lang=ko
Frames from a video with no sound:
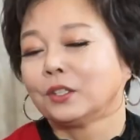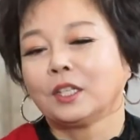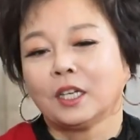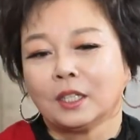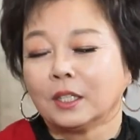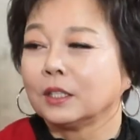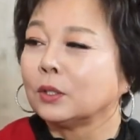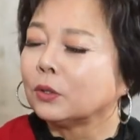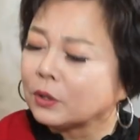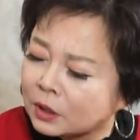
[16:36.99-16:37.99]
근데
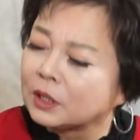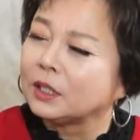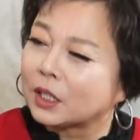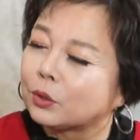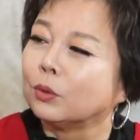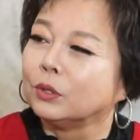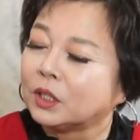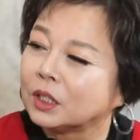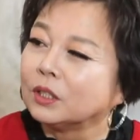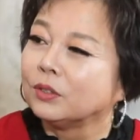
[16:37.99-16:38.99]
진짜 좋은
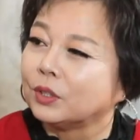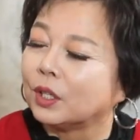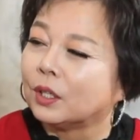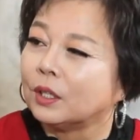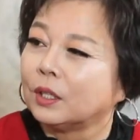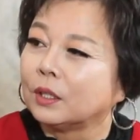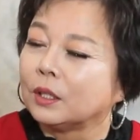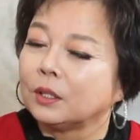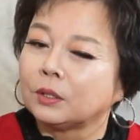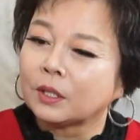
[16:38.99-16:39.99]
친구죠.
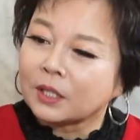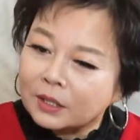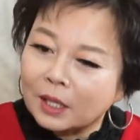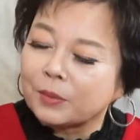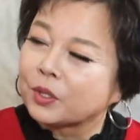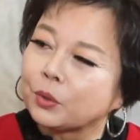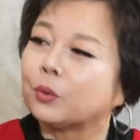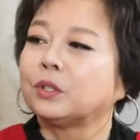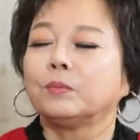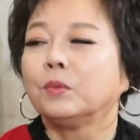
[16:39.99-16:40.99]
세상 살면서
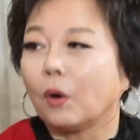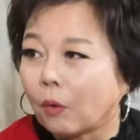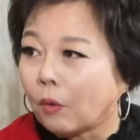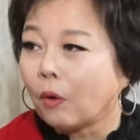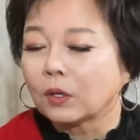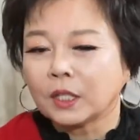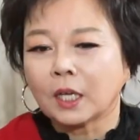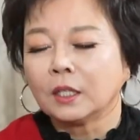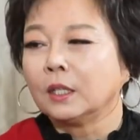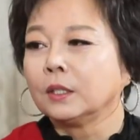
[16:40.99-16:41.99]
욕심도 없고
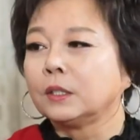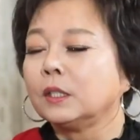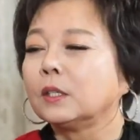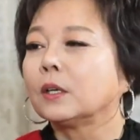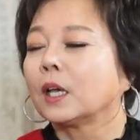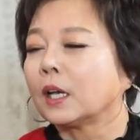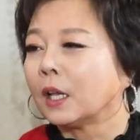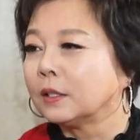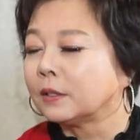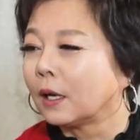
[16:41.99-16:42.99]
그냥 즐겁게
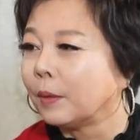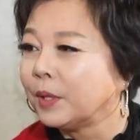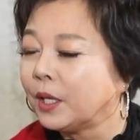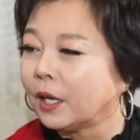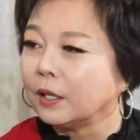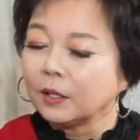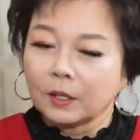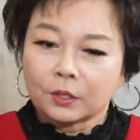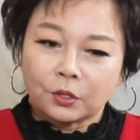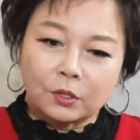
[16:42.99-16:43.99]
하는 사람인데
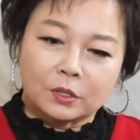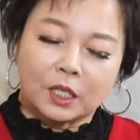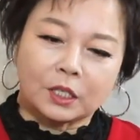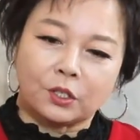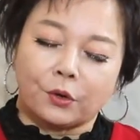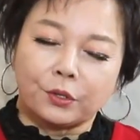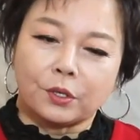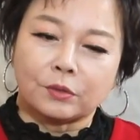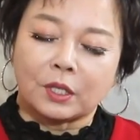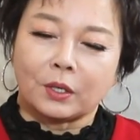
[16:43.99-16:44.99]
저는 그 당시
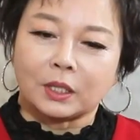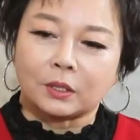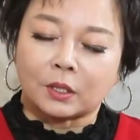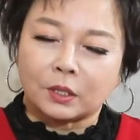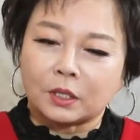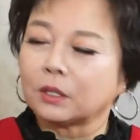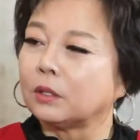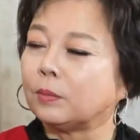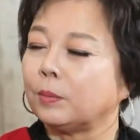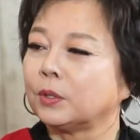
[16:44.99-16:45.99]
어려운 상황에서 그
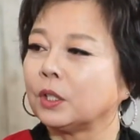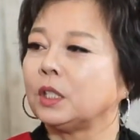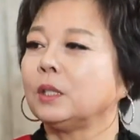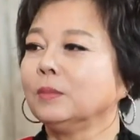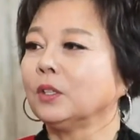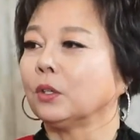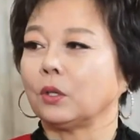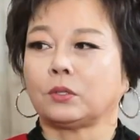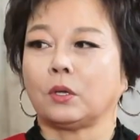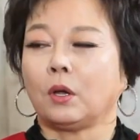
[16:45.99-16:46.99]
친구를 보면서 힘을
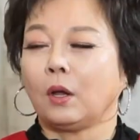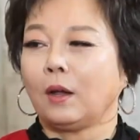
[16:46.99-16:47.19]
얻었어.